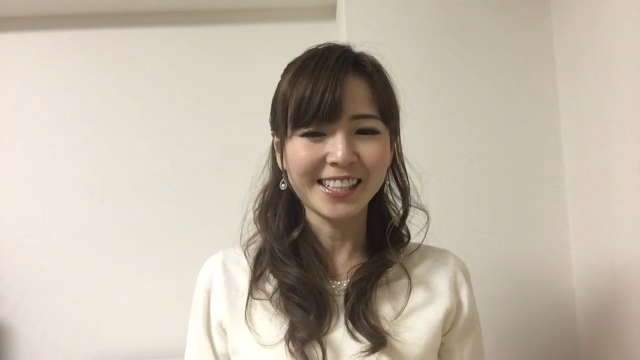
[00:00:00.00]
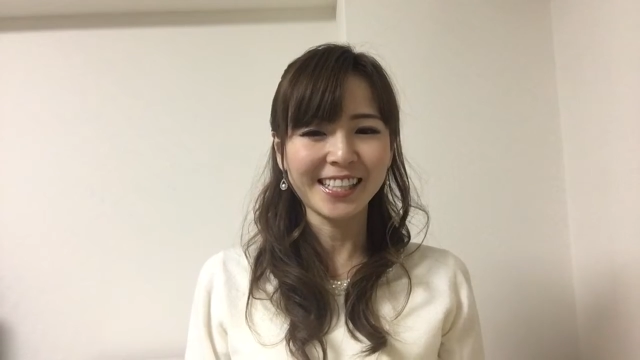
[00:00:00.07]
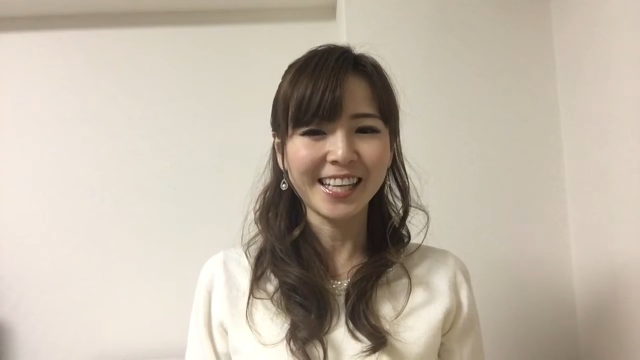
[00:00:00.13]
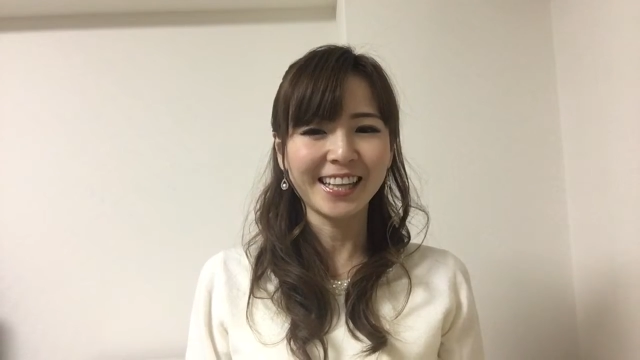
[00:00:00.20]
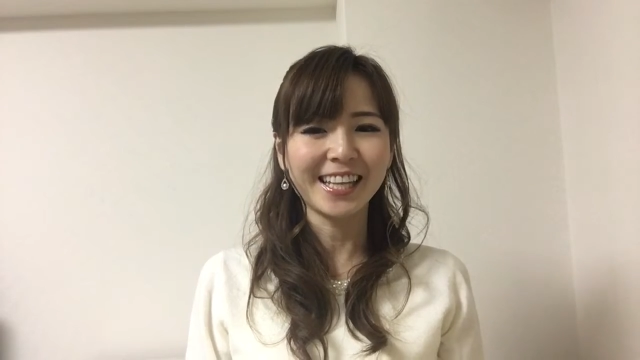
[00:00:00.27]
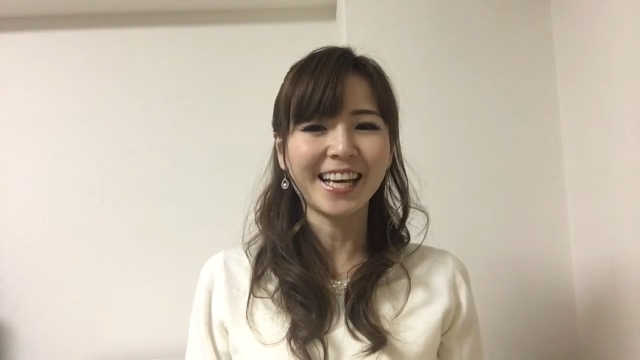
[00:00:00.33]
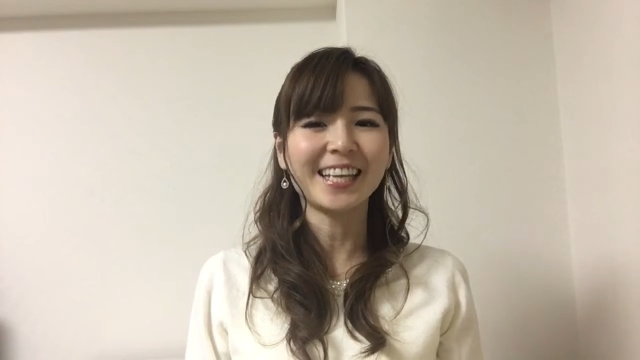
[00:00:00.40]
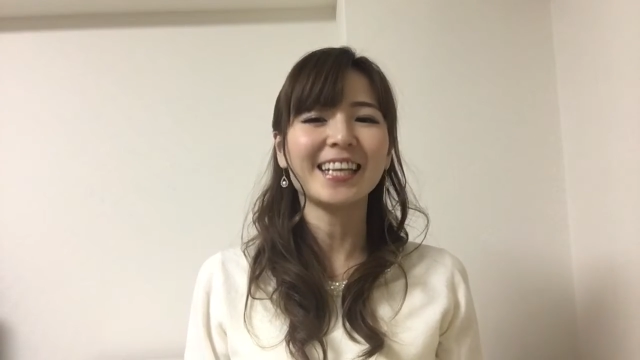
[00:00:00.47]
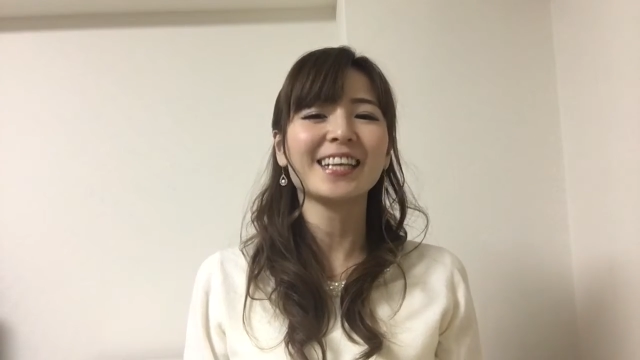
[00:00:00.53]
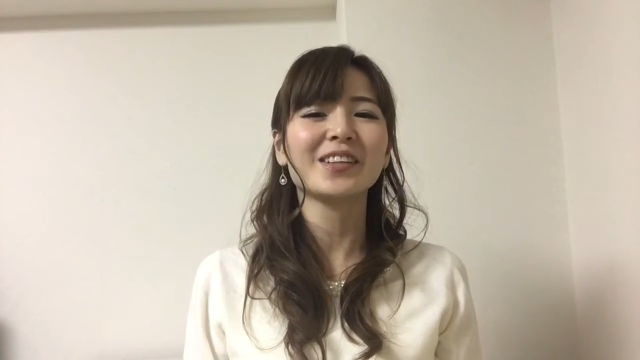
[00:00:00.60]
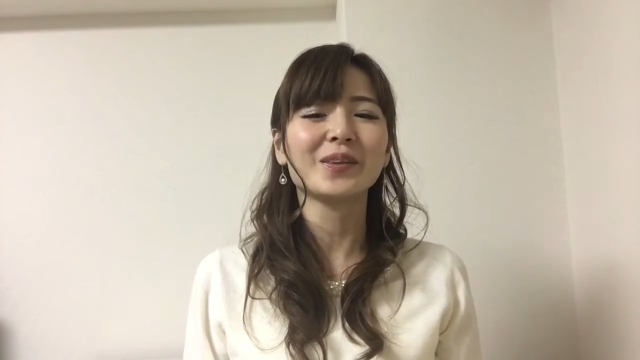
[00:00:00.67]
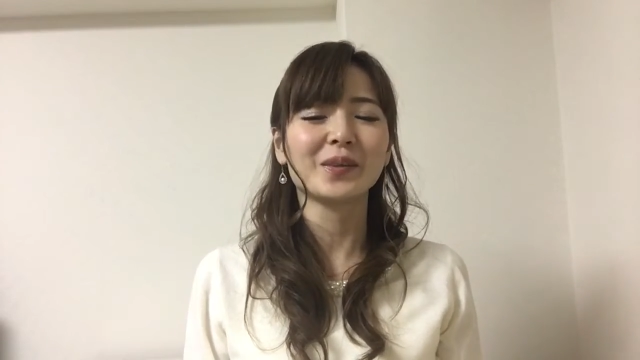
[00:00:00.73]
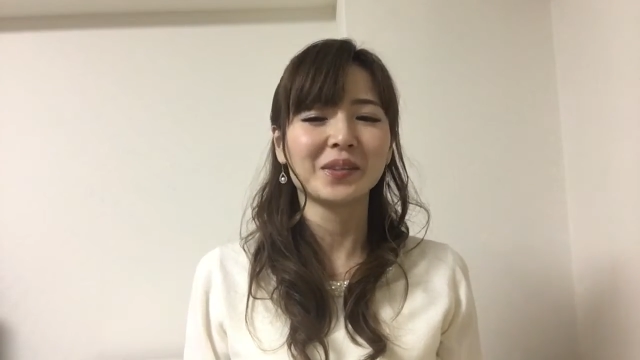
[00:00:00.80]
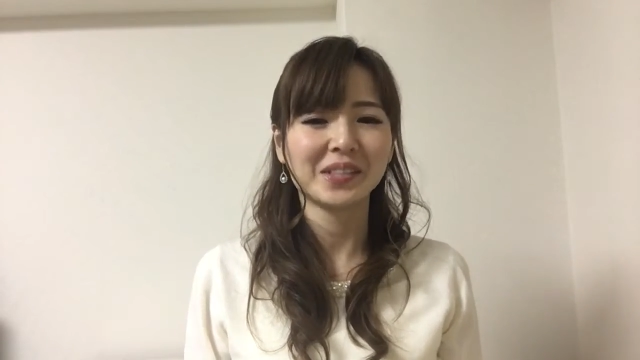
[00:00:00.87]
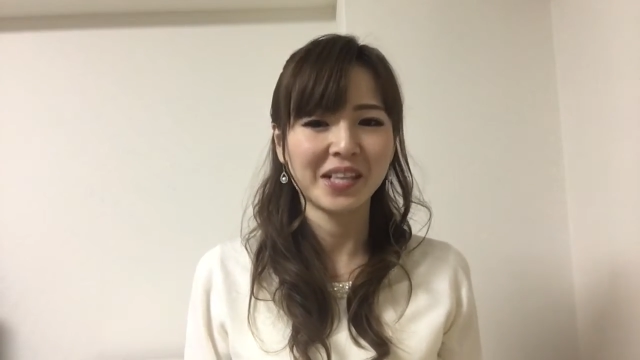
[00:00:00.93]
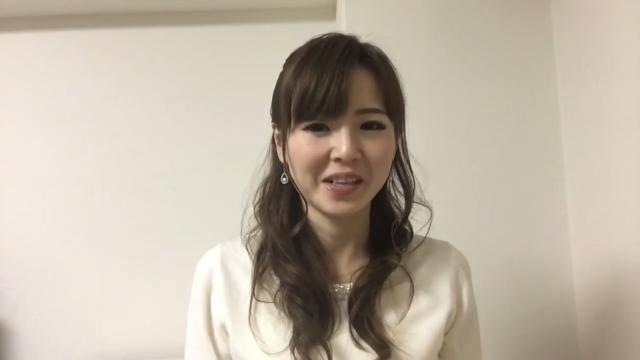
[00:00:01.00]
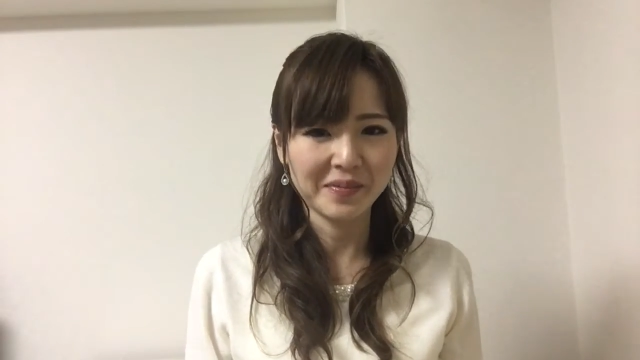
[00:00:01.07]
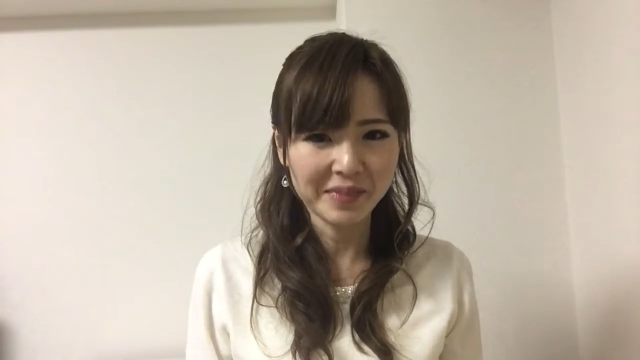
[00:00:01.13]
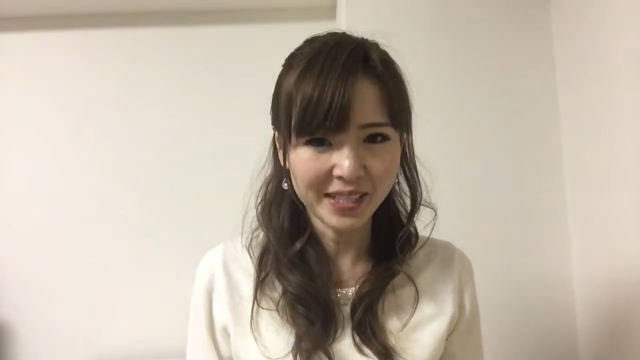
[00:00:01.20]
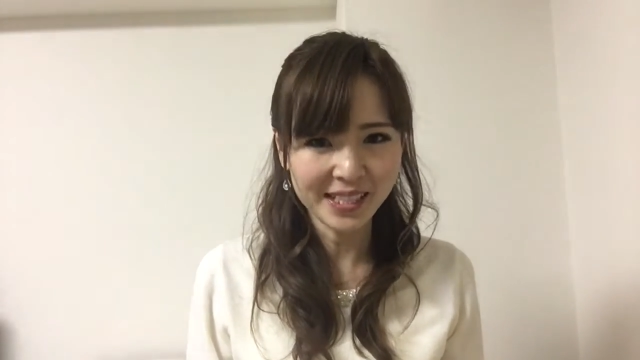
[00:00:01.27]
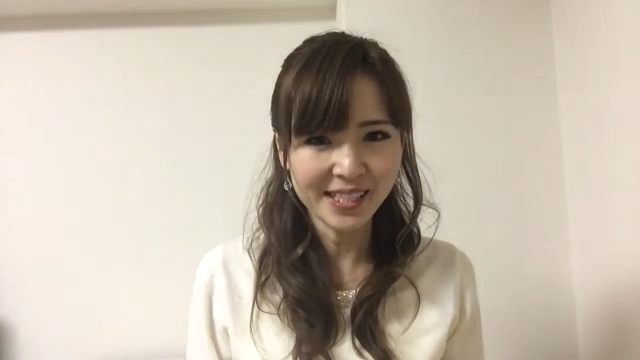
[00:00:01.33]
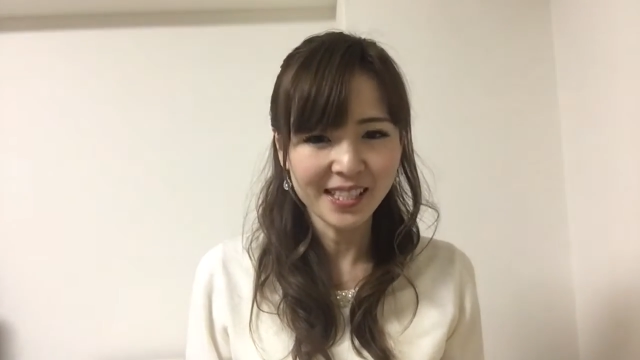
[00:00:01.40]
ださってありがとうござ
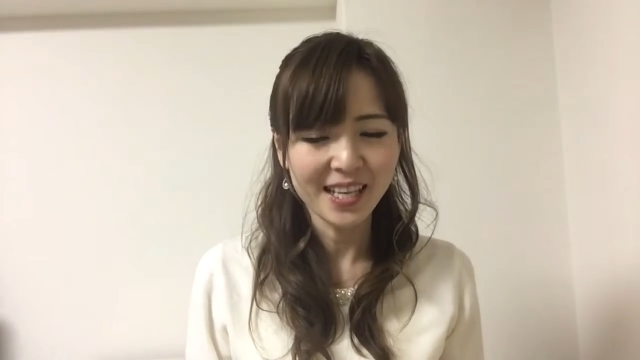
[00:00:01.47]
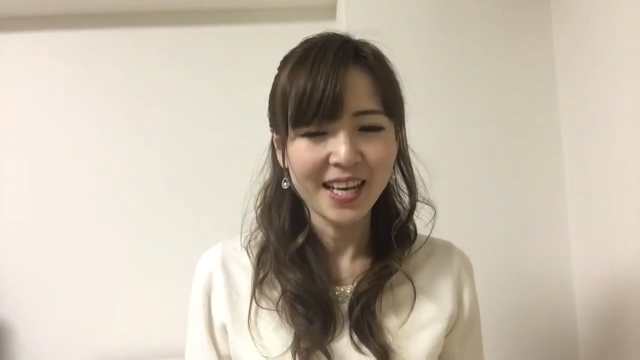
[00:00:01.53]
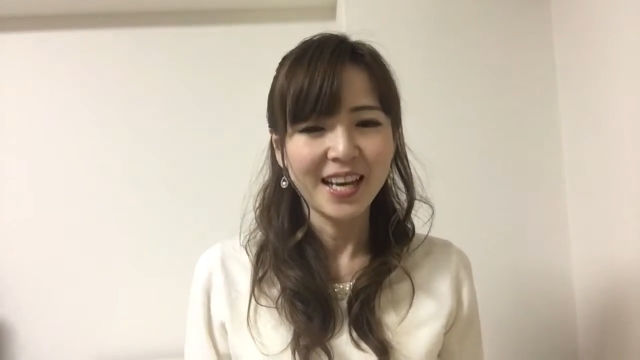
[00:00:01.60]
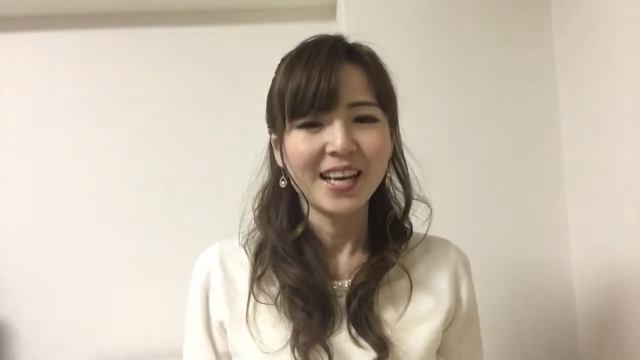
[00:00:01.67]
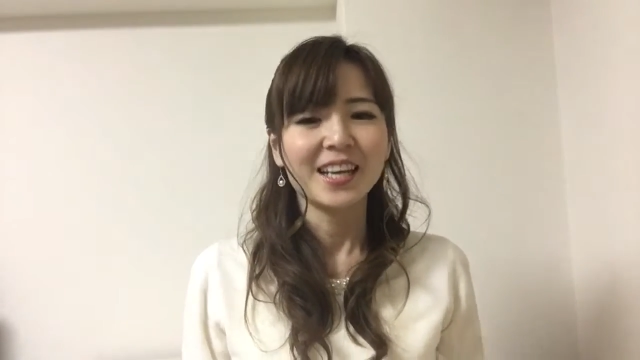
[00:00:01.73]
います。